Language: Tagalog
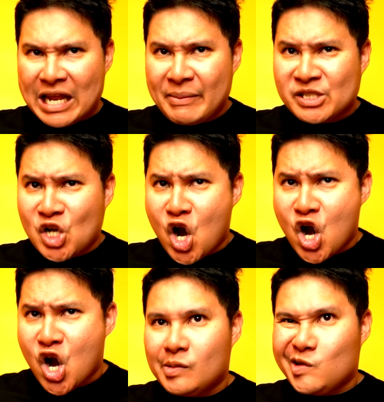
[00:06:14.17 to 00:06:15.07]
Na naman
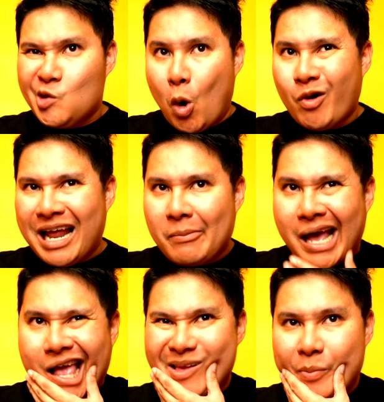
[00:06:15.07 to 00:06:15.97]
sir, yung joke ko lang.
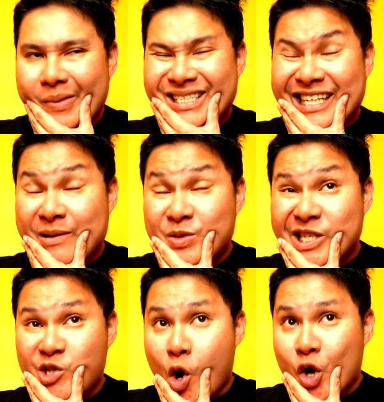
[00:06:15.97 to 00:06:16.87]
Mga... Masakit lang
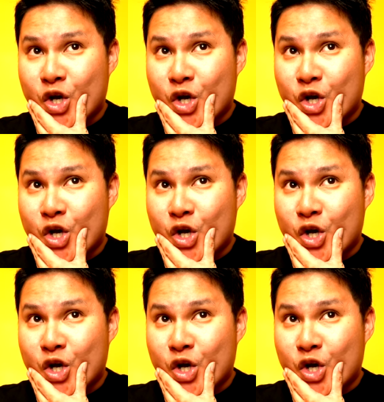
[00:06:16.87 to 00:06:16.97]
kasi yung joke ko.